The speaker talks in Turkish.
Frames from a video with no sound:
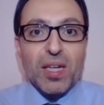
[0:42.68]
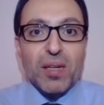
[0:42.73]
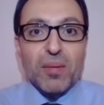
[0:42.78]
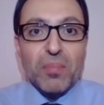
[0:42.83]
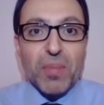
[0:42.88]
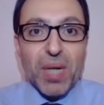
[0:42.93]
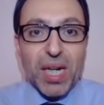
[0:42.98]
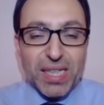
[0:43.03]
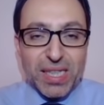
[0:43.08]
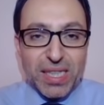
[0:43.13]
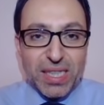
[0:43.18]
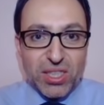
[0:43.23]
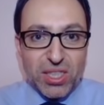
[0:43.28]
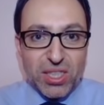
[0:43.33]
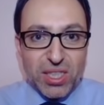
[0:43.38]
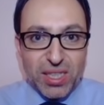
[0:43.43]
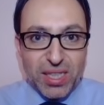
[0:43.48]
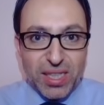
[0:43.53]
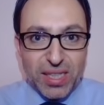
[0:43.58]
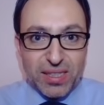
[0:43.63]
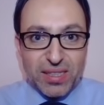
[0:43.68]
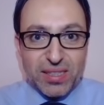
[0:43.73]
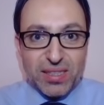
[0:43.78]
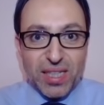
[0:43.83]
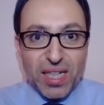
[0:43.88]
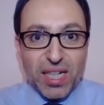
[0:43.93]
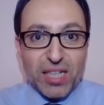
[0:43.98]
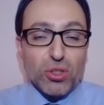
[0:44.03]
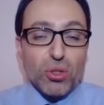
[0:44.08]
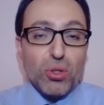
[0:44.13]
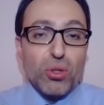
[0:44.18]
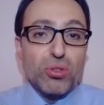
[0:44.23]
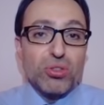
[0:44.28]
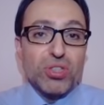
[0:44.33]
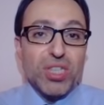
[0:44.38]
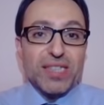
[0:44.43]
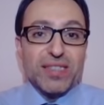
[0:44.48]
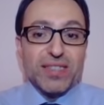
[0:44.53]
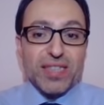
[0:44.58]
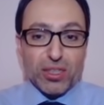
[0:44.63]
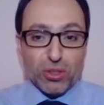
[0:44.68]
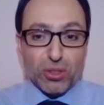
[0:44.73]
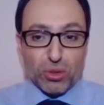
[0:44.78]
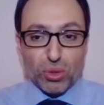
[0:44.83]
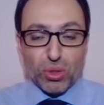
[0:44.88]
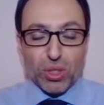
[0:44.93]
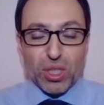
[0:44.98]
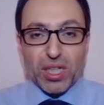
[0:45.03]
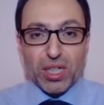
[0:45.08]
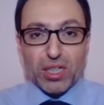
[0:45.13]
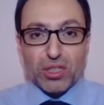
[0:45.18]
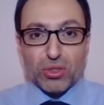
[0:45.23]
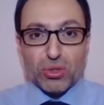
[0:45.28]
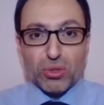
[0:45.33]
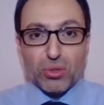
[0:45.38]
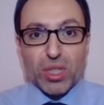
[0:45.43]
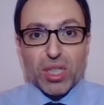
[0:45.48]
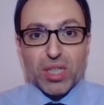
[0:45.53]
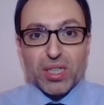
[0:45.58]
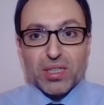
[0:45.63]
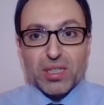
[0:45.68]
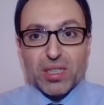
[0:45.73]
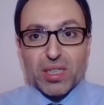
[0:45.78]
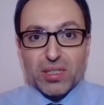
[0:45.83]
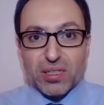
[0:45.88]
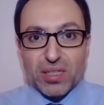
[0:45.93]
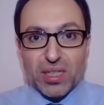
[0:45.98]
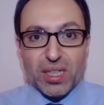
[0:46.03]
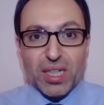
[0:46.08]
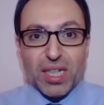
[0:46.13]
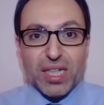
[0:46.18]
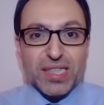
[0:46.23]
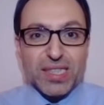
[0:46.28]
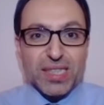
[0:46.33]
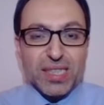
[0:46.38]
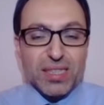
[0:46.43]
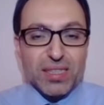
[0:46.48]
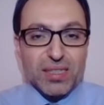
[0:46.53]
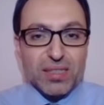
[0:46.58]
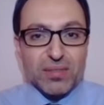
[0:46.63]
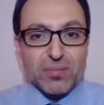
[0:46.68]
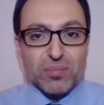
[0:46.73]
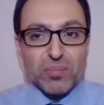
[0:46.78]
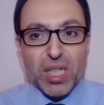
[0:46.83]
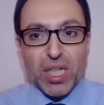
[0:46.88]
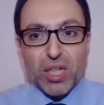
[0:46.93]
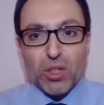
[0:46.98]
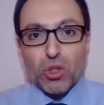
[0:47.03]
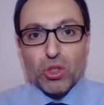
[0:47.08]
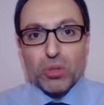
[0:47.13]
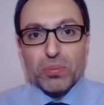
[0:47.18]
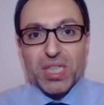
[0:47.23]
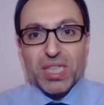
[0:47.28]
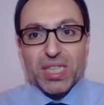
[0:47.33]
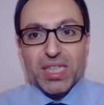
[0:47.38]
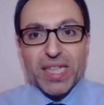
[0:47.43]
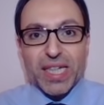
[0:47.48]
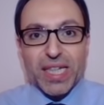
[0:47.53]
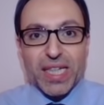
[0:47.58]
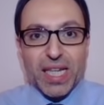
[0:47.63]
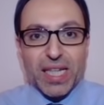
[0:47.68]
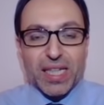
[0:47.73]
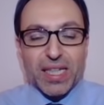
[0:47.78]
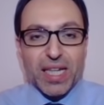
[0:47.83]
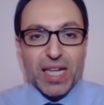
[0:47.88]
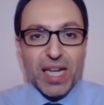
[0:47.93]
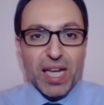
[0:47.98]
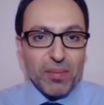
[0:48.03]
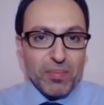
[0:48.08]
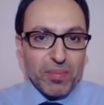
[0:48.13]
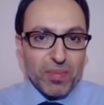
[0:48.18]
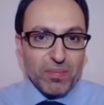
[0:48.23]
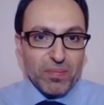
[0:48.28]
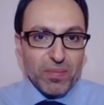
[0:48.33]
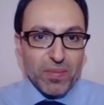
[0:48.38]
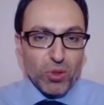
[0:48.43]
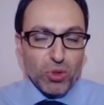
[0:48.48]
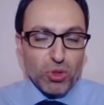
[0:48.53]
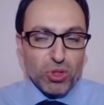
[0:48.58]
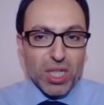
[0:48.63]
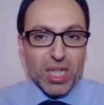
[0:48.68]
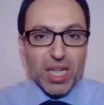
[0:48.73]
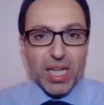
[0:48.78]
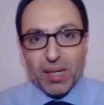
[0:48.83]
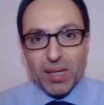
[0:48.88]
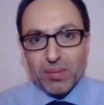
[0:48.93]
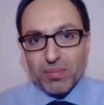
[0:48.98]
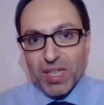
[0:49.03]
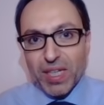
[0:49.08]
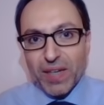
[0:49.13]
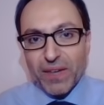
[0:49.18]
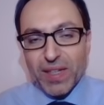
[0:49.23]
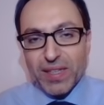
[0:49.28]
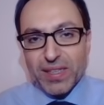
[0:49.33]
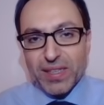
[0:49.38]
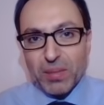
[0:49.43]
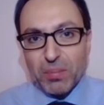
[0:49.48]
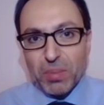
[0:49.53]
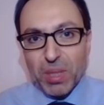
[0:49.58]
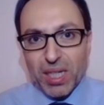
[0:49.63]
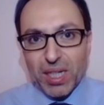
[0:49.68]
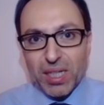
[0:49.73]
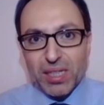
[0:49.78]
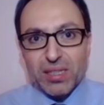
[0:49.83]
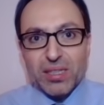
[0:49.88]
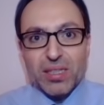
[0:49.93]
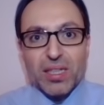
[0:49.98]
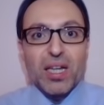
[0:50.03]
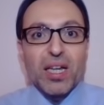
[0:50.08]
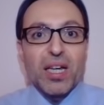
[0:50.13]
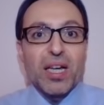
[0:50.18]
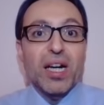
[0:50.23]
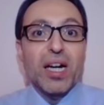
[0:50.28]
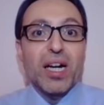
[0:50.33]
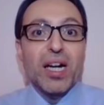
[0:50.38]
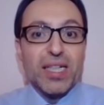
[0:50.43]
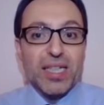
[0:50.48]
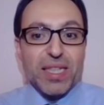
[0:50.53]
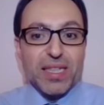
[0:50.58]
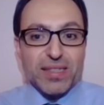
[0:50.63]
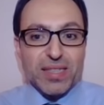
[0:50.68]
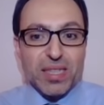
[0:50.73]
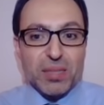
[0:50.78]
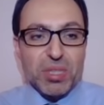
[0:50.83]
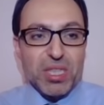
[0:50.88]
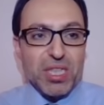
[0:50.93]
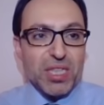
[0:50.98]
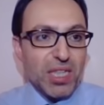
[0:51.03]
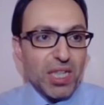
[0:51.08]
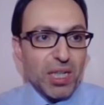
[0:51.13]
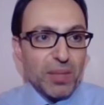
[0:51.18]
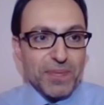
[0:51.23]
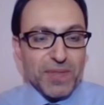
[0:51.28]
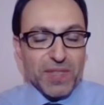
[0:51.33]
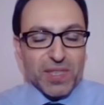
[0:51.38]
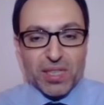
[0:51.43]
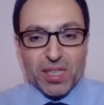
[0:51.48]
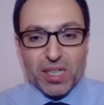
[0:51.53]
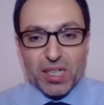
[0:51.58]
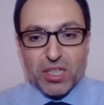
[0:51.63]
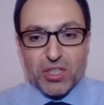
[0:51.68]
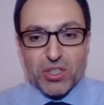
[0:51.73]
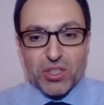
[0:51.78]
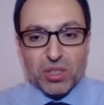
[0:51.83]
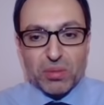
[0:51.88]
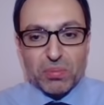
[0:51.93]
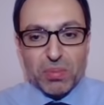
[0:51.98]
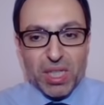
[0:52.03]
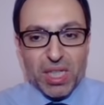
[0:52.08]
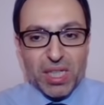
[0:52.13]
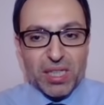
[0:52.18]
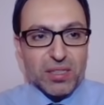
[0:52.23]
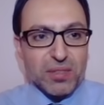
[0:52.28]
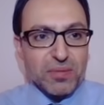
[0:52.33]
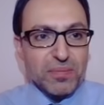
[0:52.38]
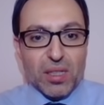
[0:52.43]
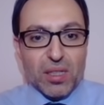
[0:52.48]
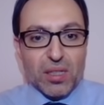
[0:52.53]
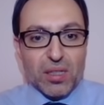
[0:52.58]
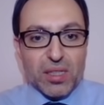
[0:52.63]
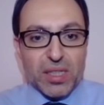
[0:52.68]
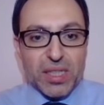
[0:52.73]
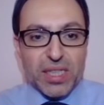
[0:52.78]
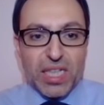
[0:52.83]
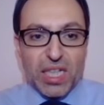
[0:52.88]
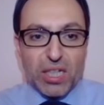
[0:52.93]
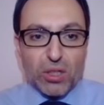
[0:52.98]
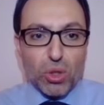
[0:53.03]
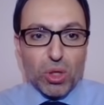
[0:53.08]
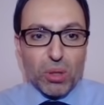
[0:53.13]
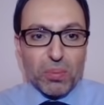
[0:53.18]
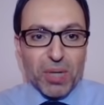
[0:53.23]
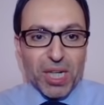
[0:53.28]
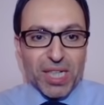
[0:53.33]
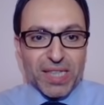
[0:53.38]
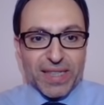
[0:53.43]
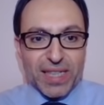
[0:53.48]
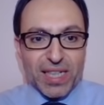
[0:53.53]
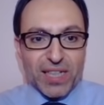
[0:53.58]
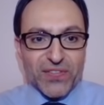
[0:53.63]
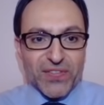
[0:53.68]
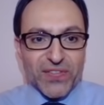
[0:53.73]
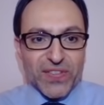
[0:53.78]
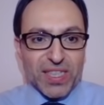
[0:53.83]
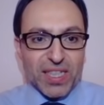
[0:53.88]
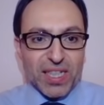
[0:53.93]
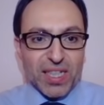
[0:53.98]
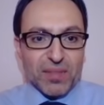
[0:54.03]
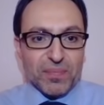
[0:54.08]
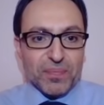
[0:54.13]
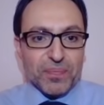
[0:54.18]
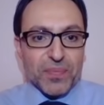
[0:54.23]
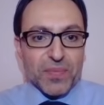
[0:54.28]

market şirketi sadece özel sektörü araştırıyor arkadaşlar. Asıl ekonominin geneline hem özele hem devlete bakan ISM'in yaptığı araştırmalar. Yine global tarafta da